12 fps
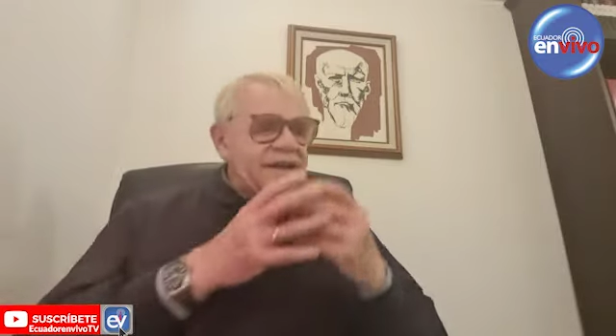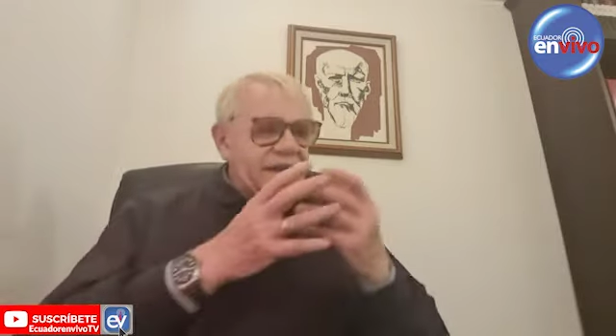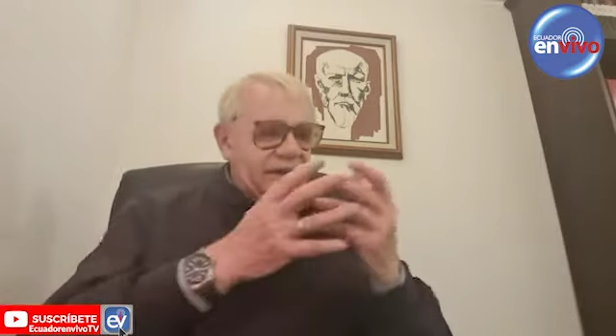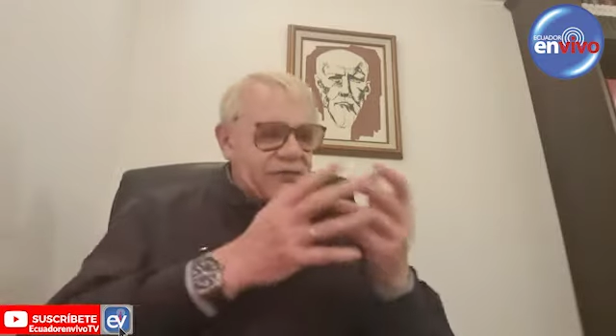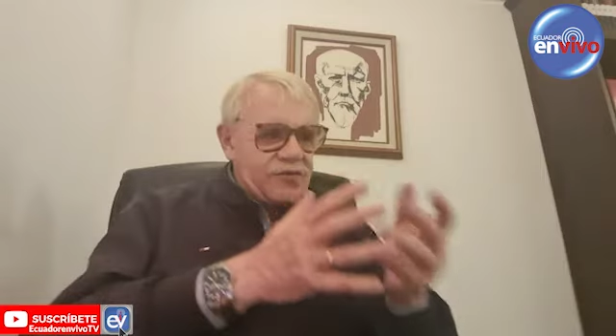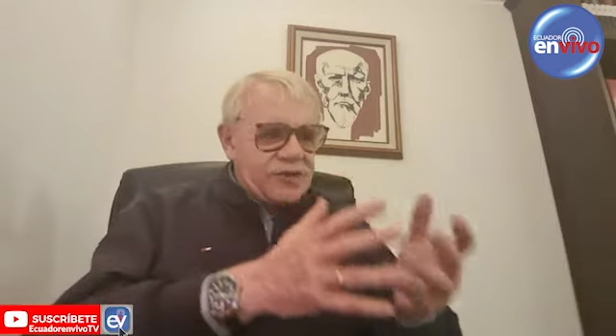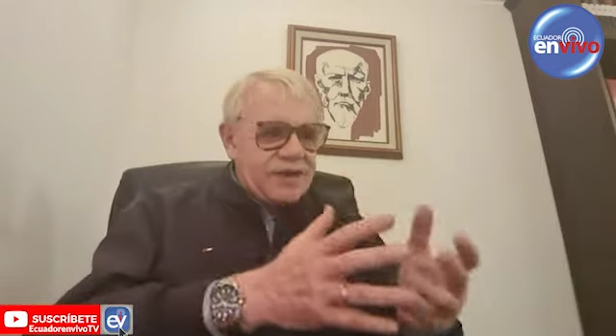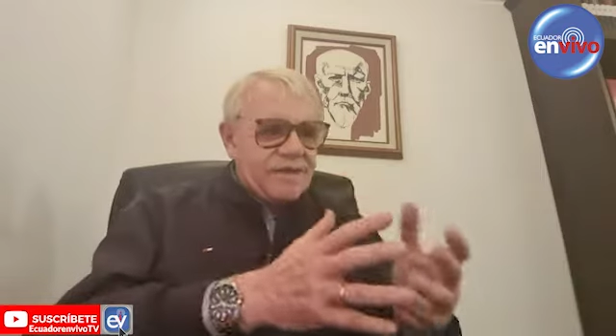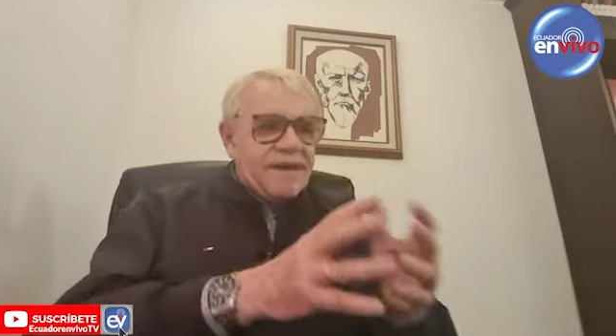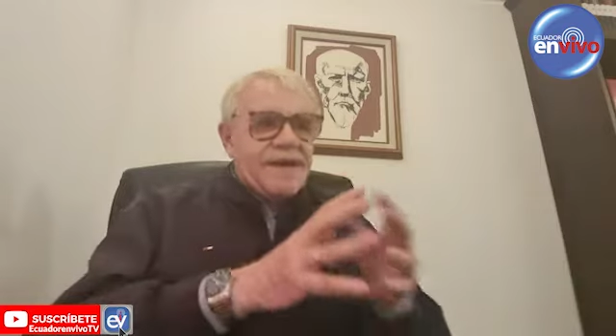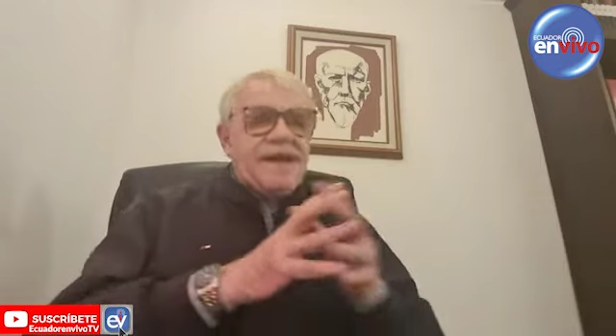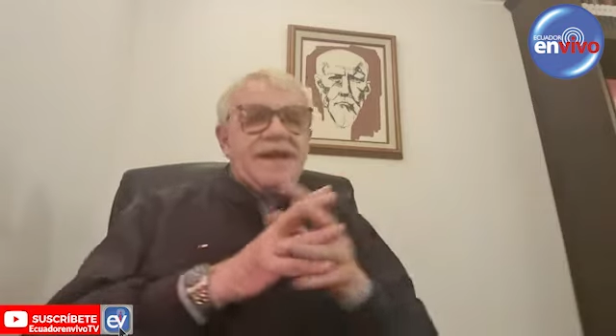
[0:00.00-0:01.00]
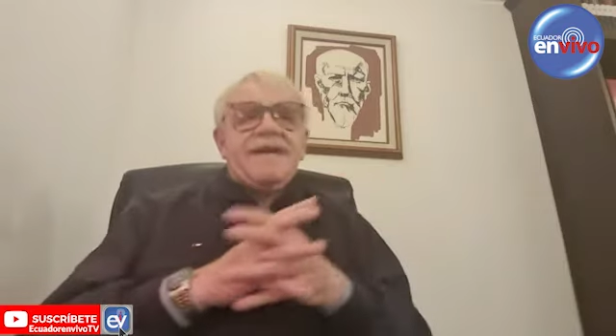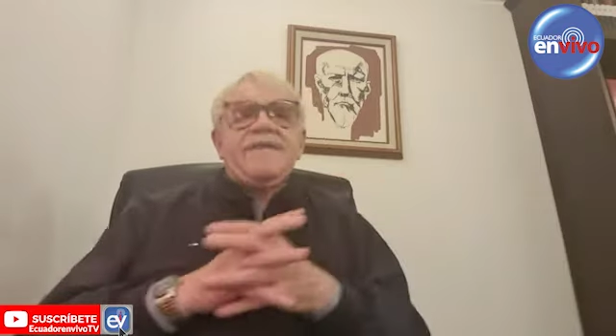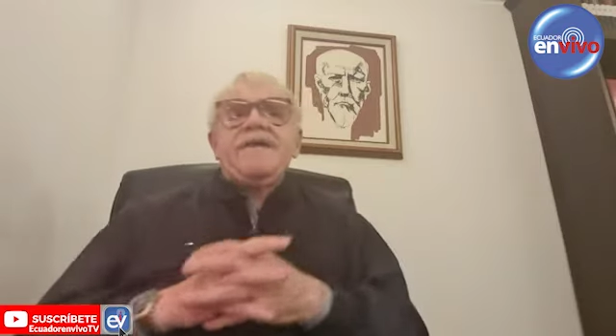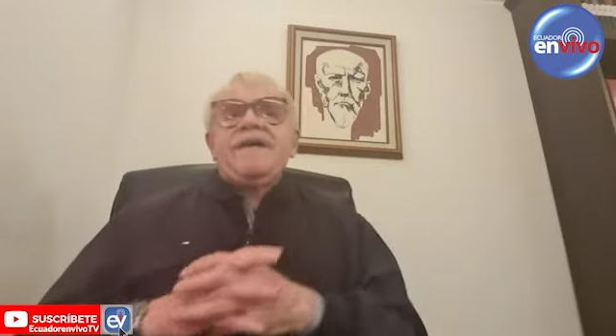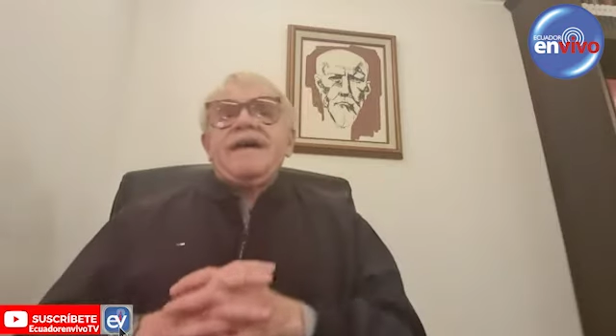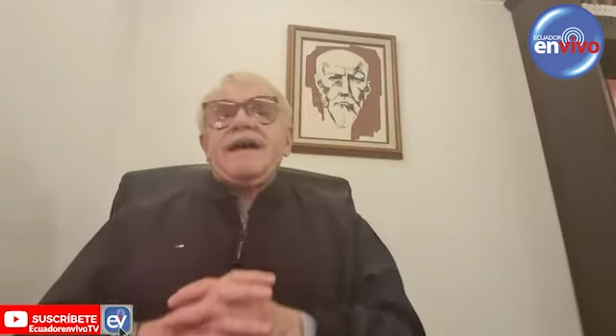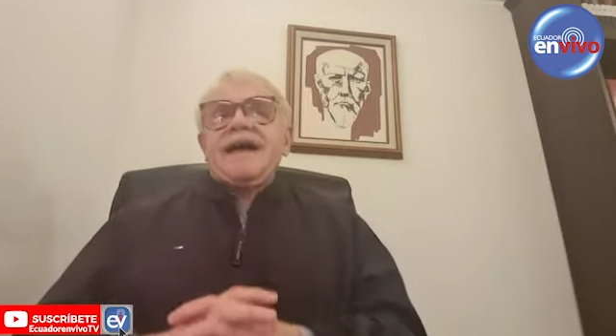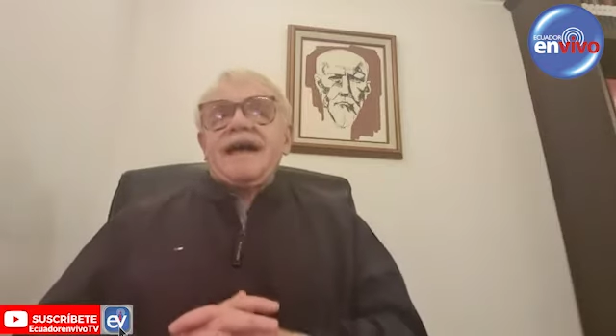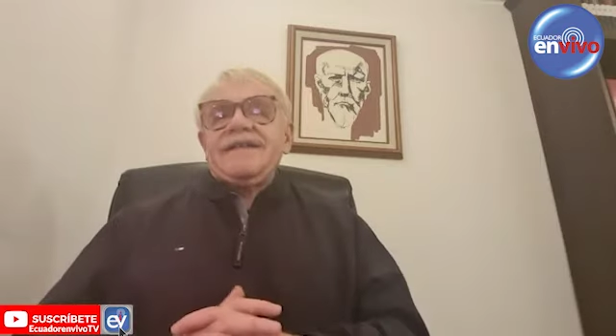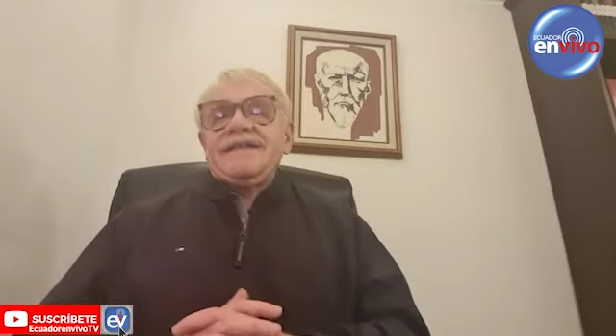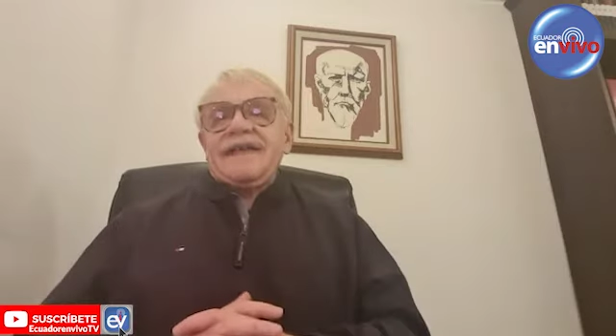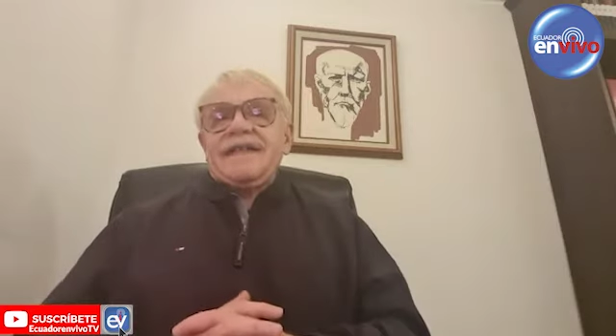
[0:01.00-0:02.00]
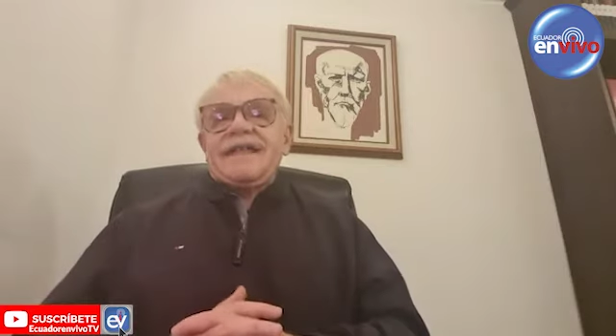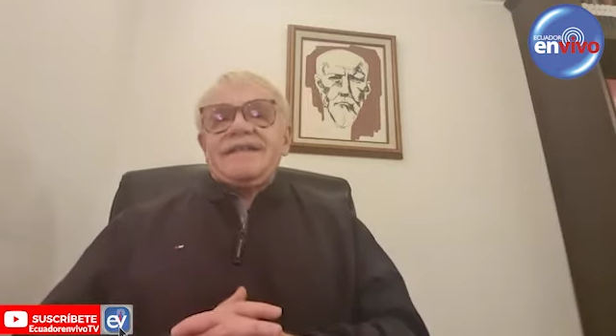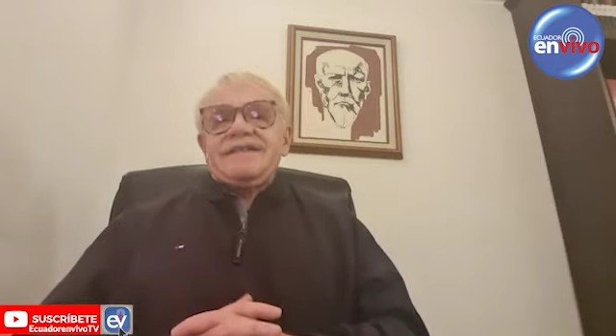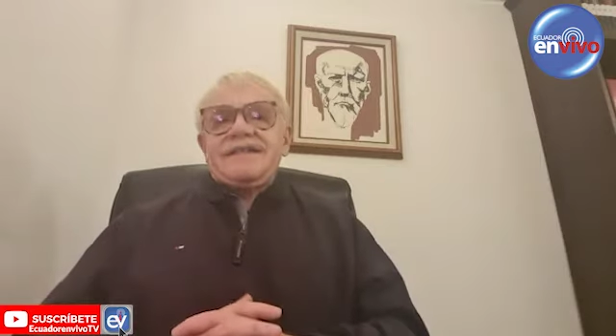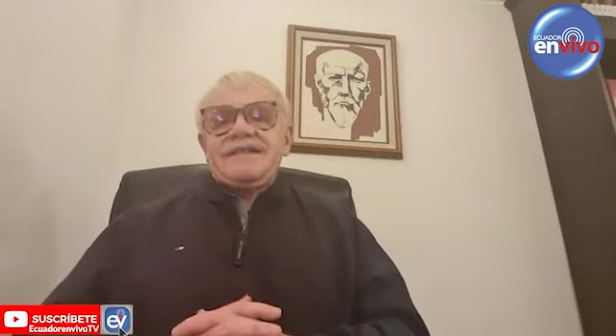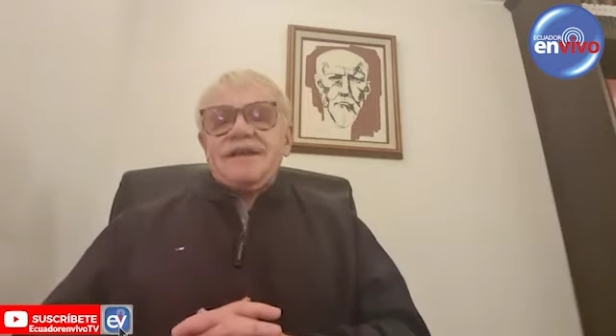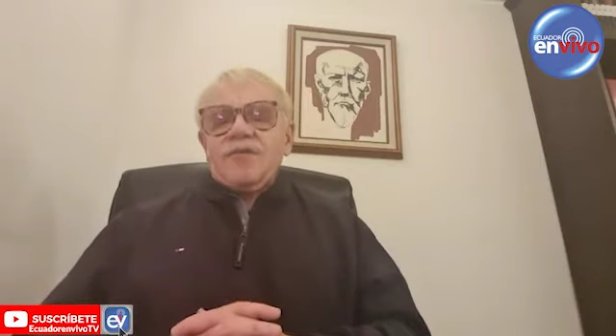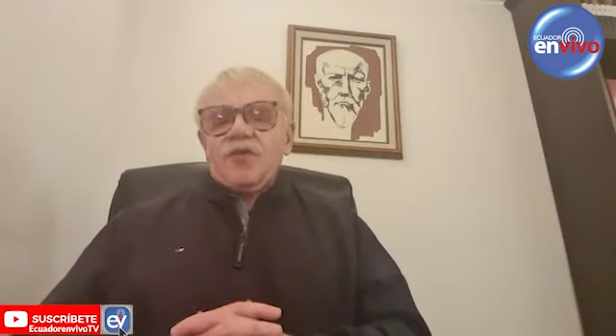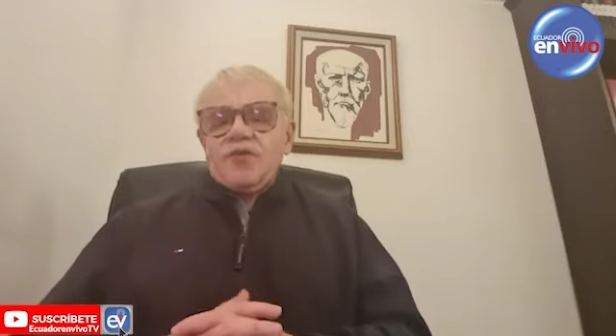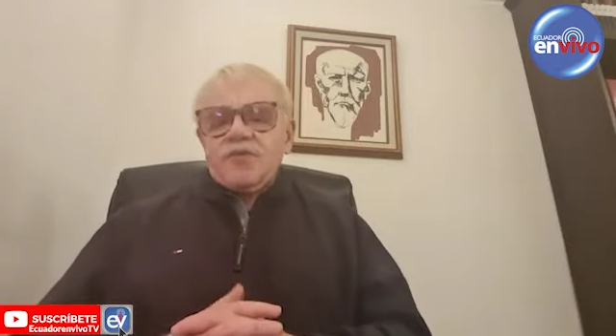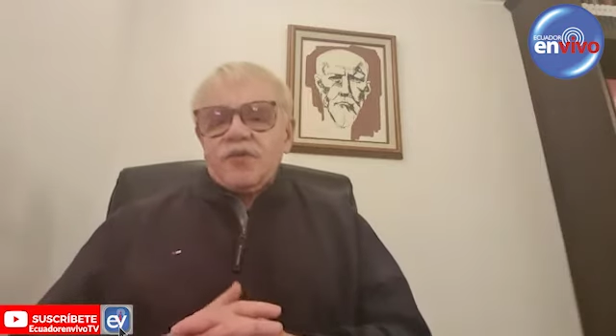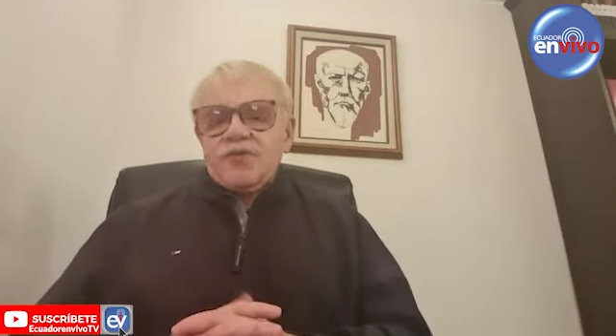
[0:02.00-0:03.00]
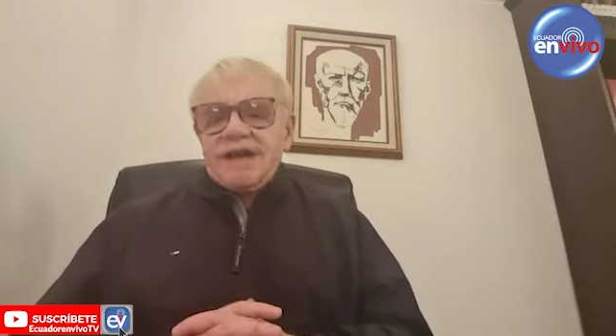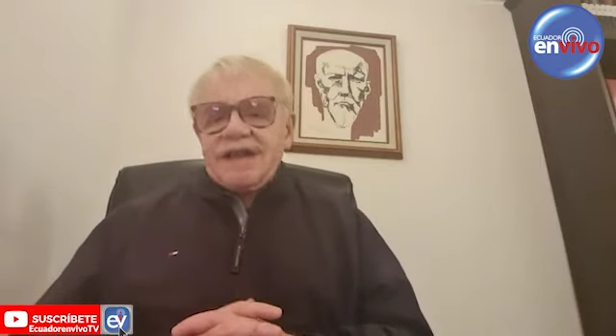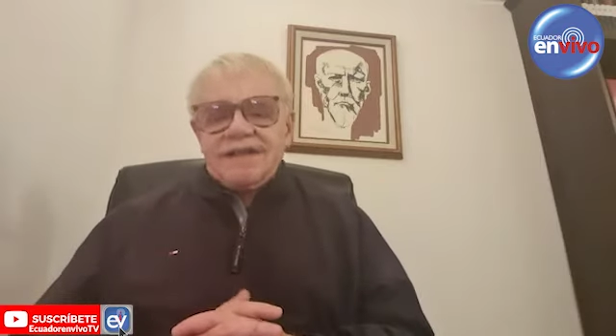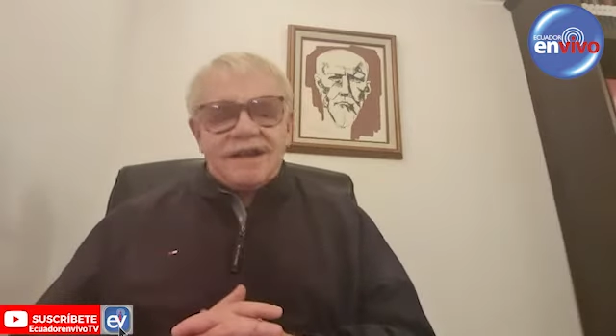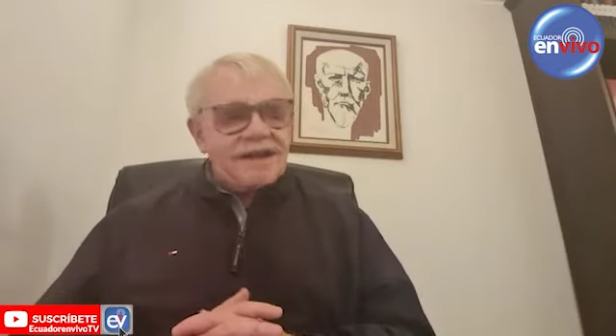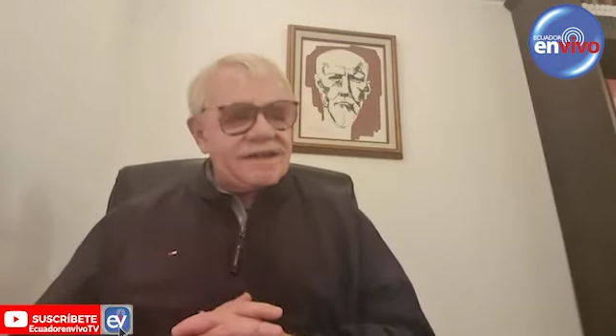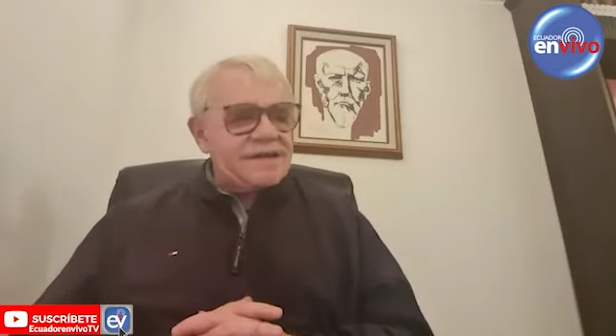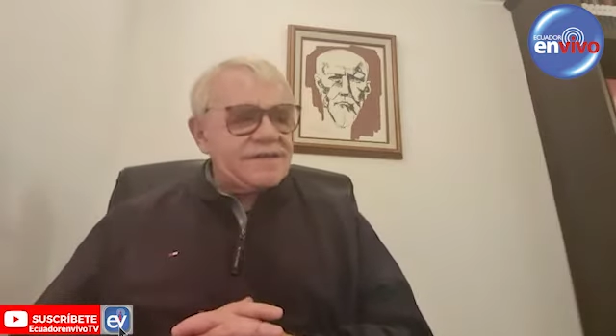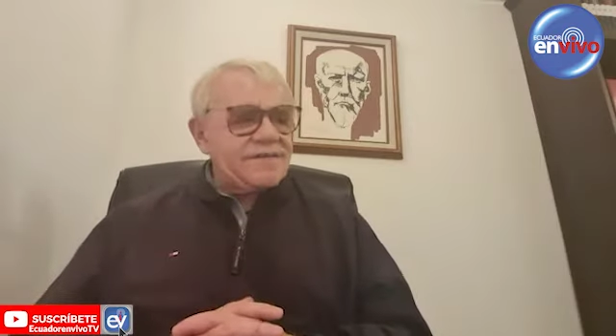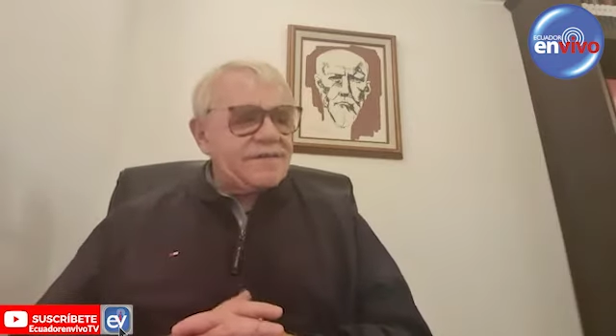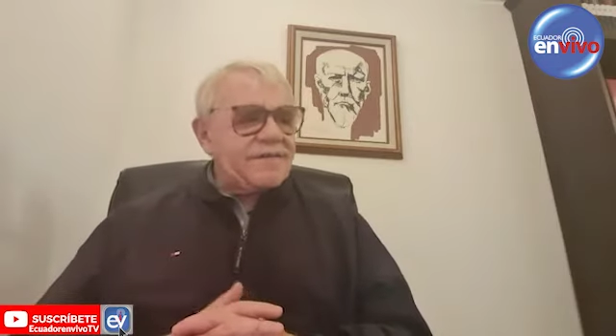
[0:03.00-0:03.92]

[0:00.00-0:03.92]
inclusive cantidades y símbolos bursátiles,